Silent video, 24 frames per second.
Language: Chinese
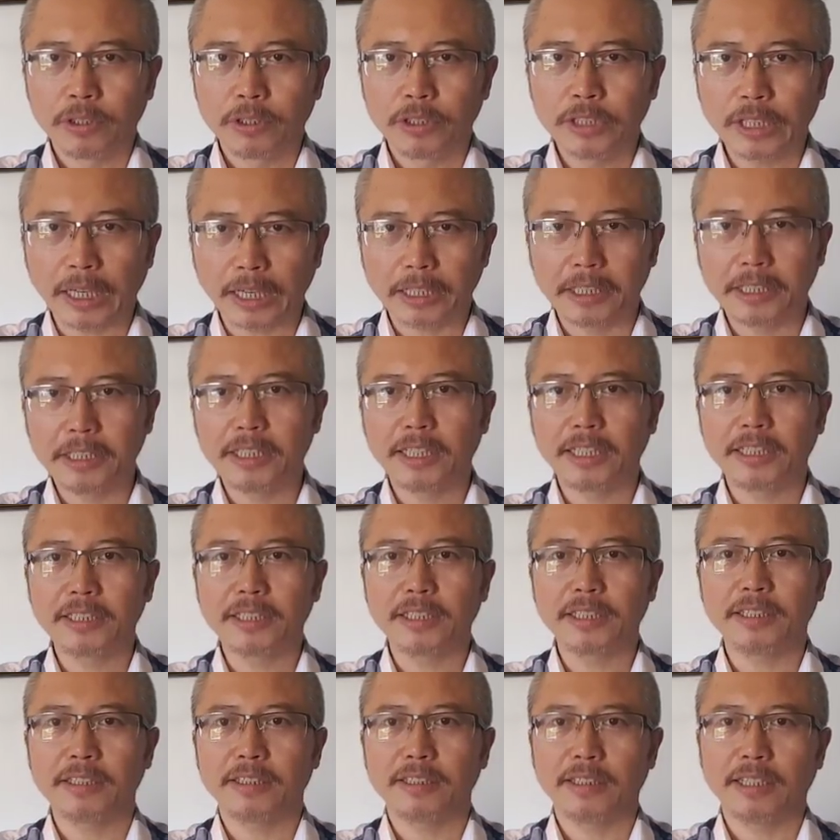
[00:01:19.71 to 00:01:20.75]
向林先
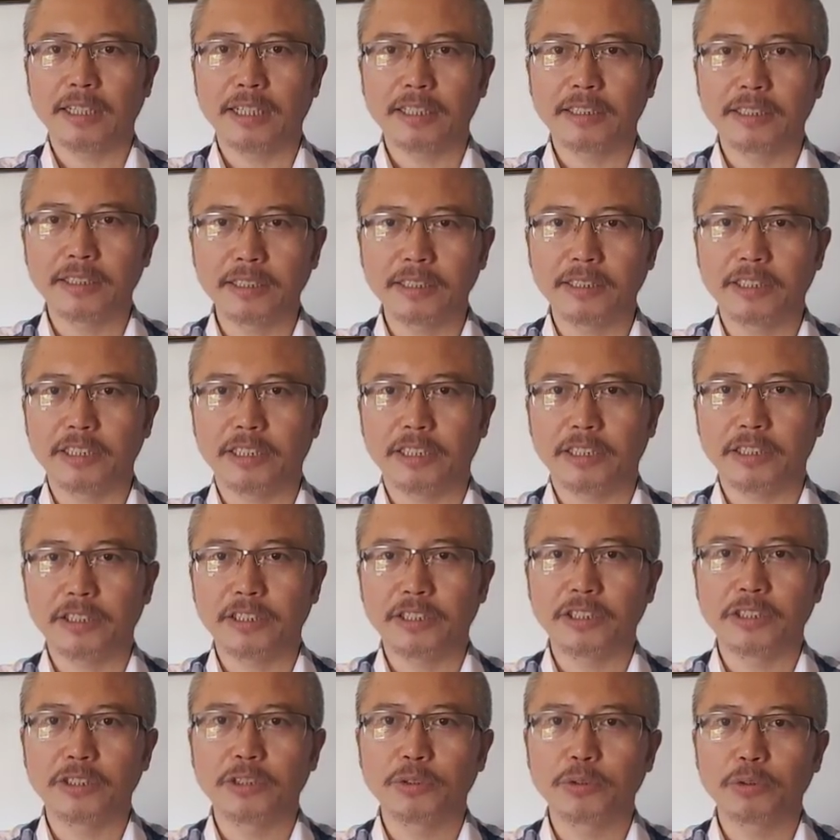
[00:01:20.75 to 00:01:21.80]
生也自己
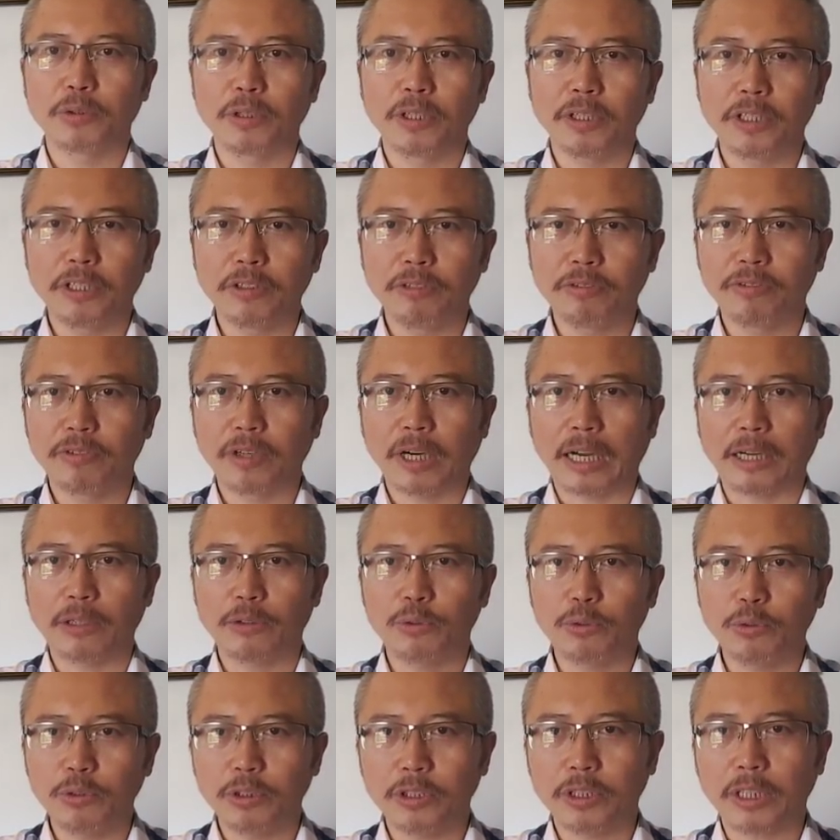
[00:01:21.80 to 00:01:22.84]
制作了一幅啊
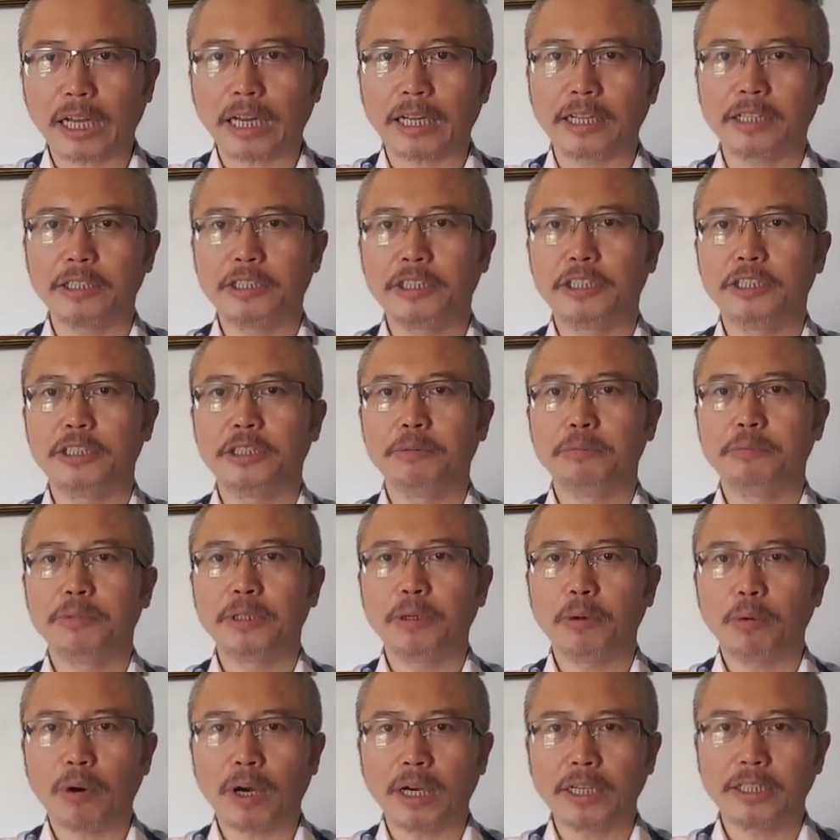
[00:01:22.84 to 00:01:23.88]
巨大的习近平
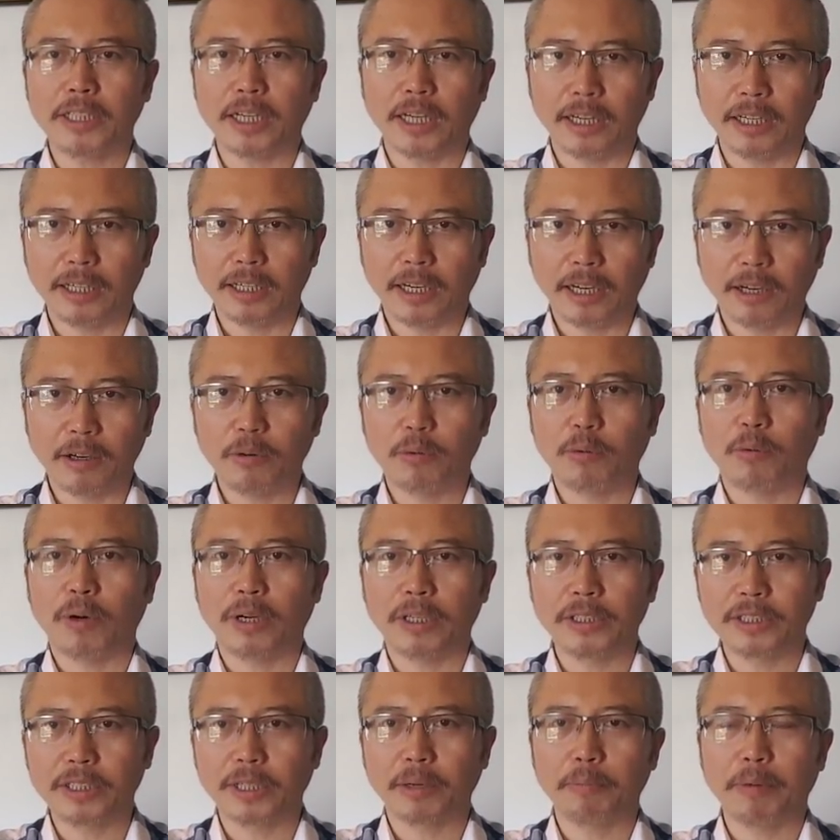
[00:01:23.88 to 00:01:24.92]
画像，然后
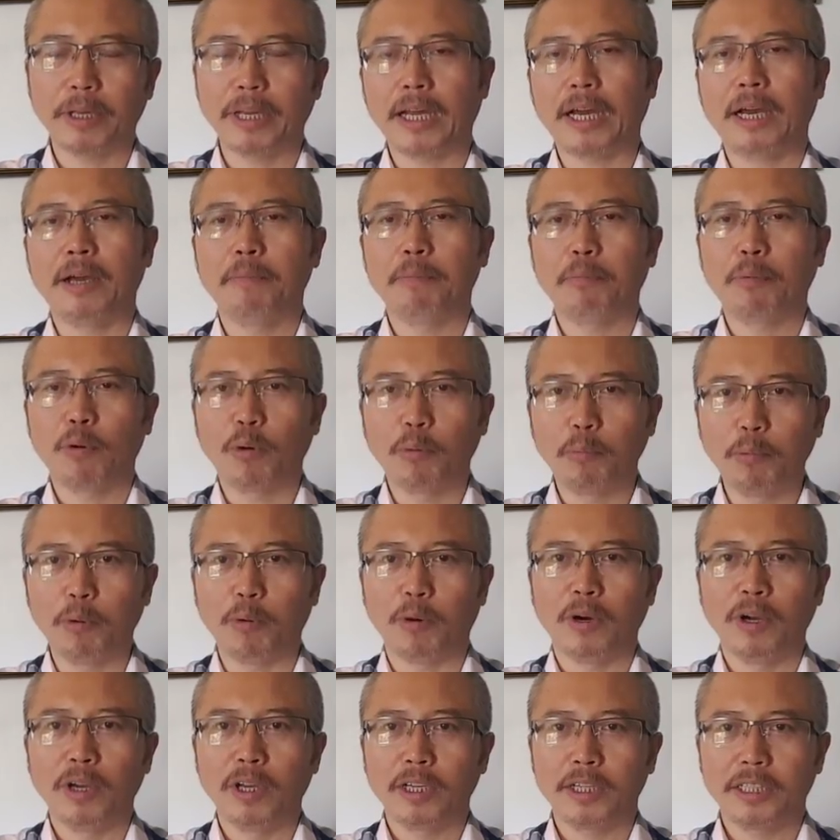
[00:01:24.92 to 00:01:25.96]
往上面呢泼
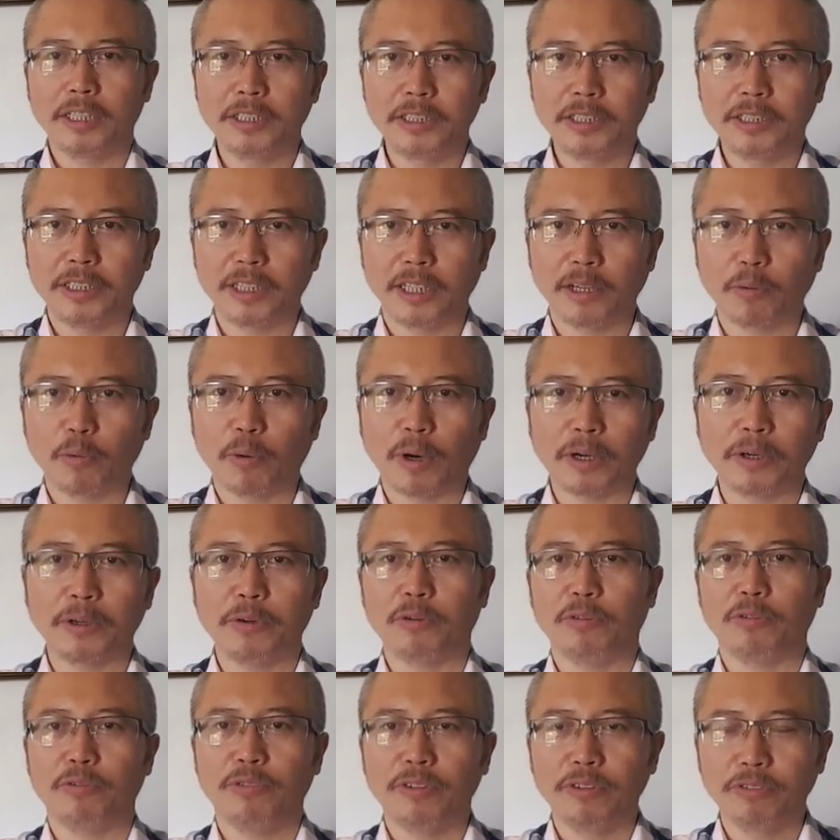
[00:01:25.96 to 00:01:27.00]
墨，引起了网
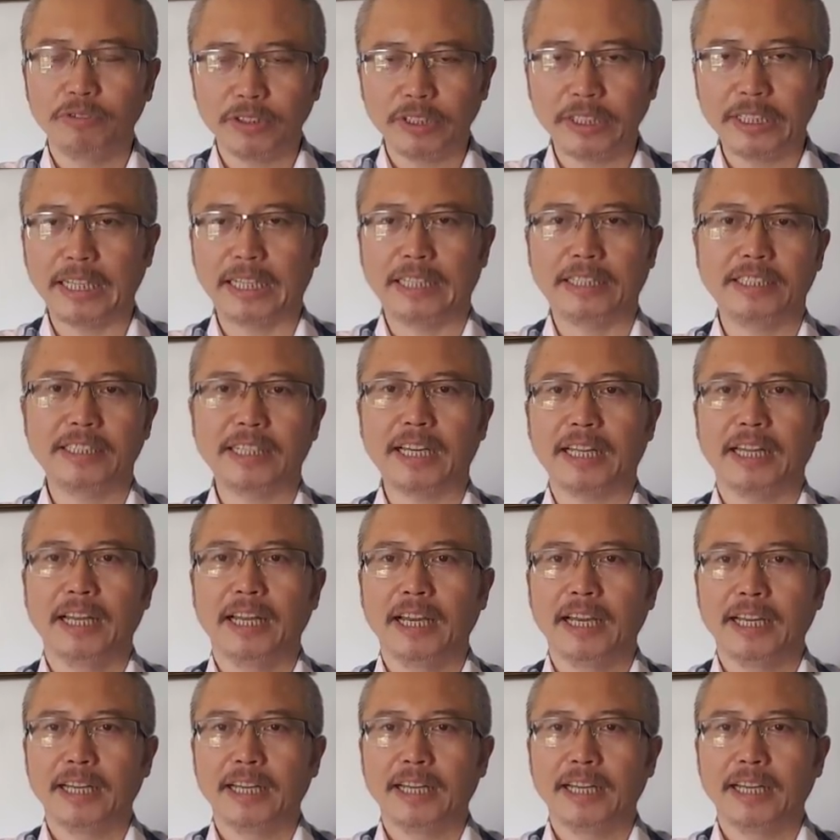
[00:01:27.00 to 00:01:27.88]
友纷纷点赞。